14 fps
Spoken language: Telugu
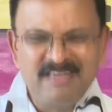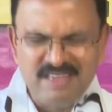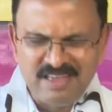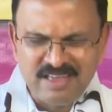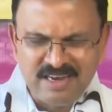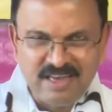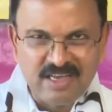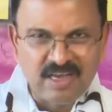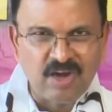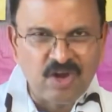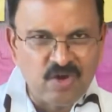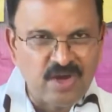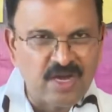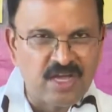ఈ
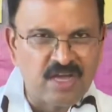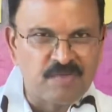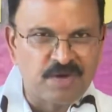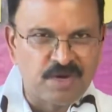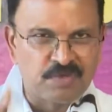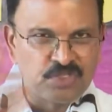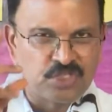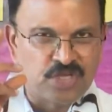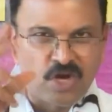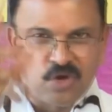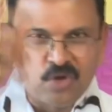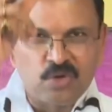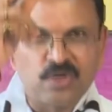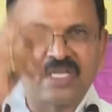ఎన్నికల్లో గనక మనం
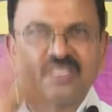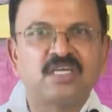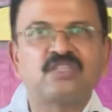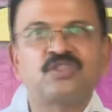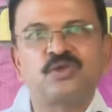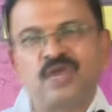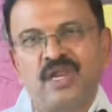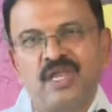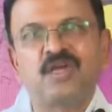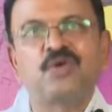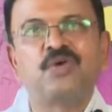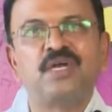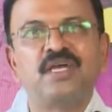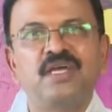జాగరూకతతో
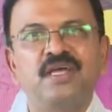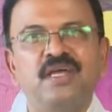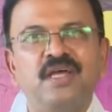లేకుంటే